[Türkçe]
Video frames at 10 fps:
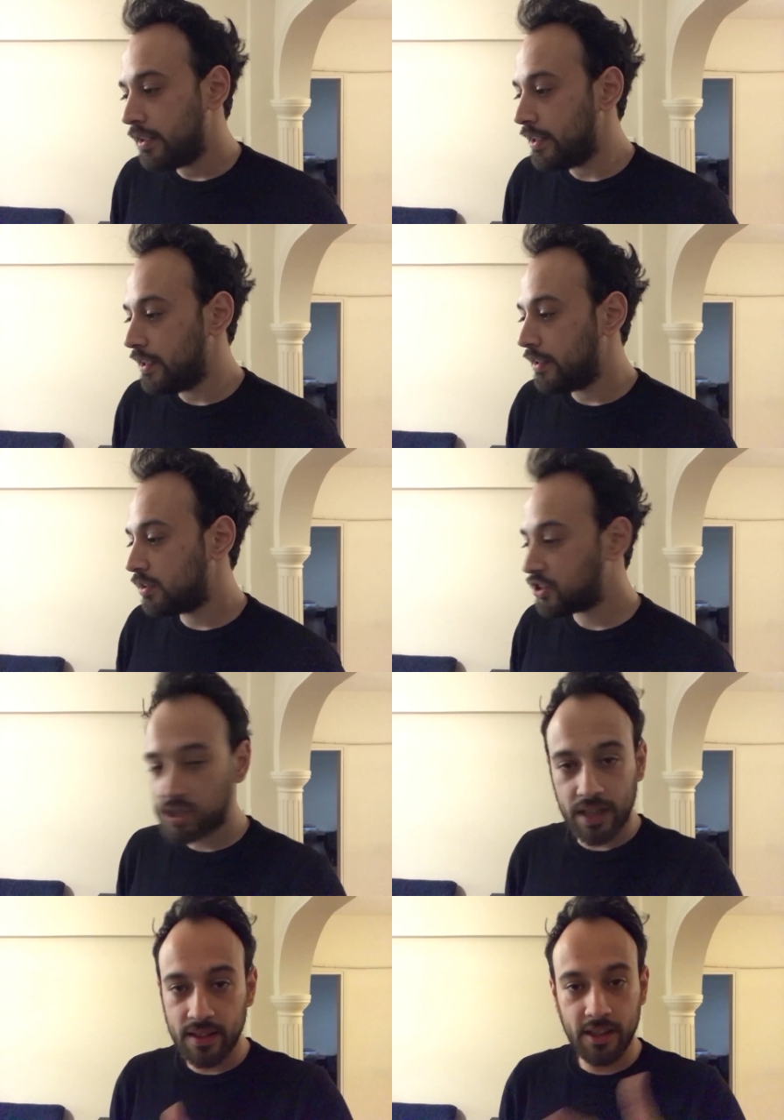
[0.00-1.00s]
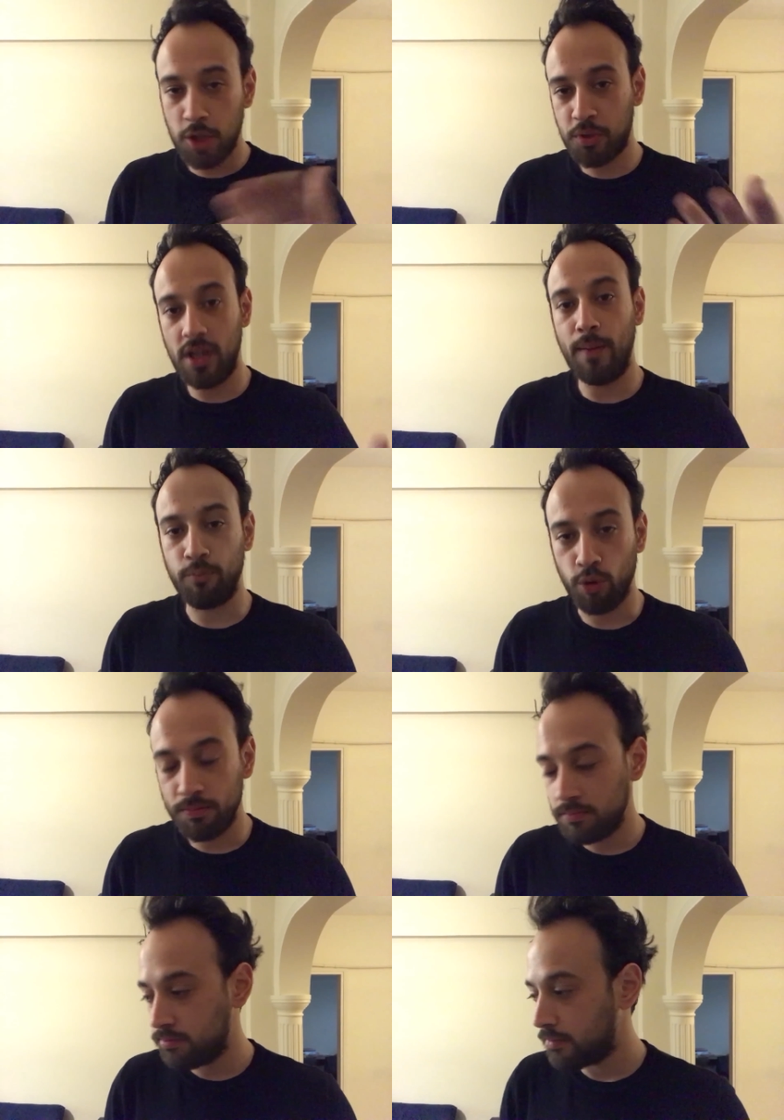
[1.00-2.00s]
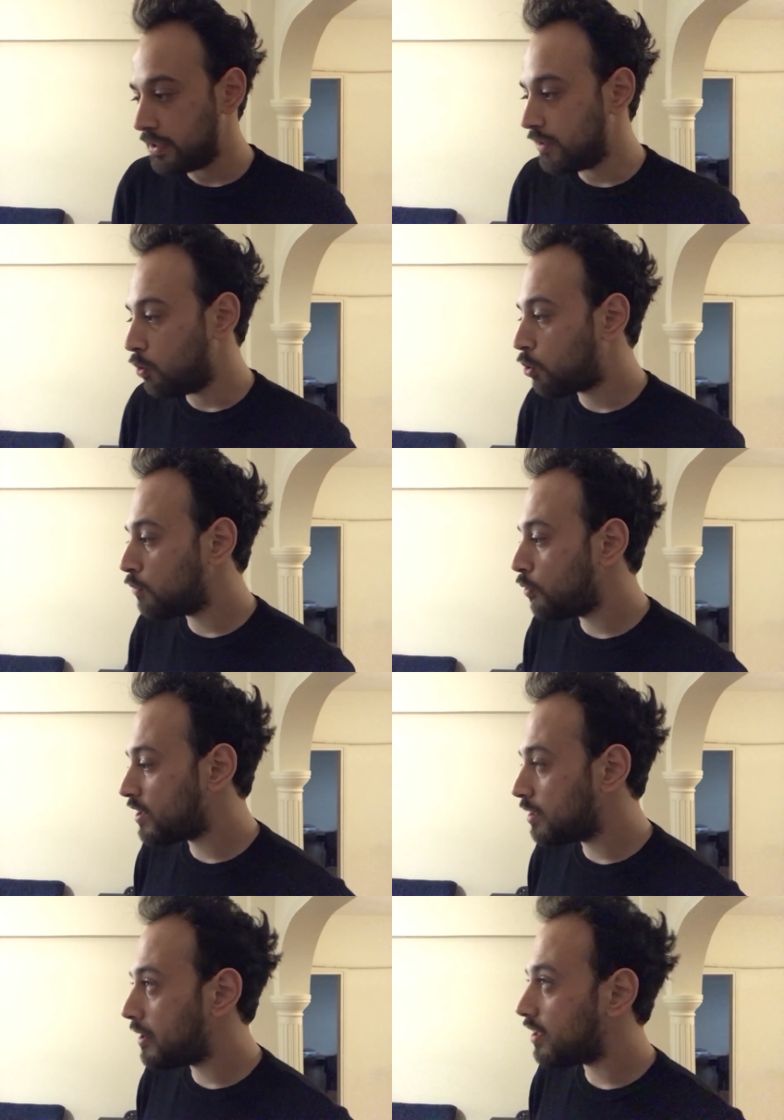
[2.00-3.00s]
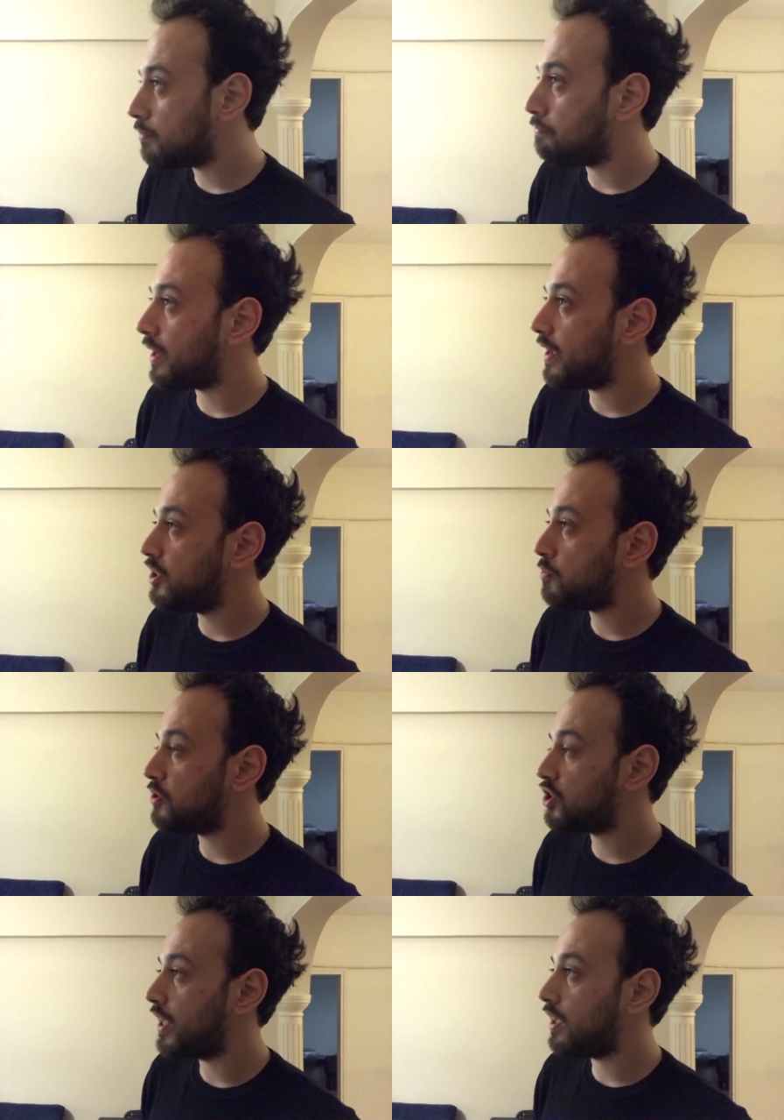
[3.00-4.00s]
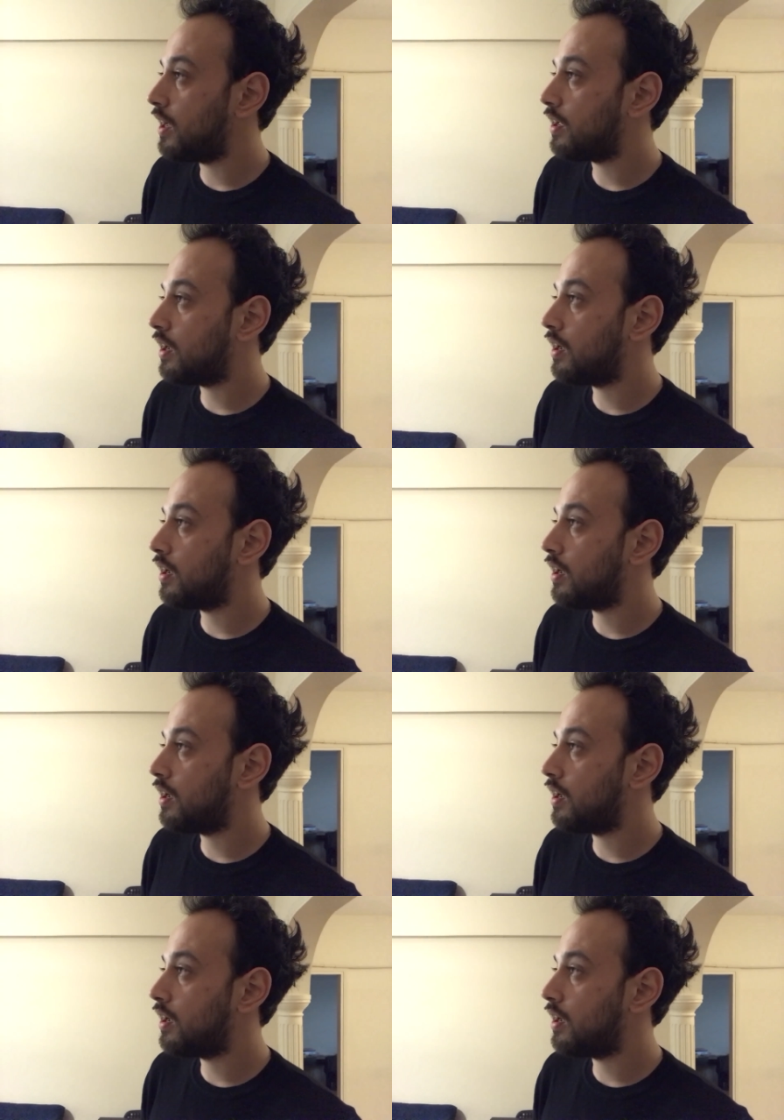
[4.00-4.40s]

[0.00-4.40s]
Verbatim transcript: Ee, dış ticaretle ilgili hiçbir şey yapmıyorum e, okul ve öğrenim hayatım bana hiçbir şey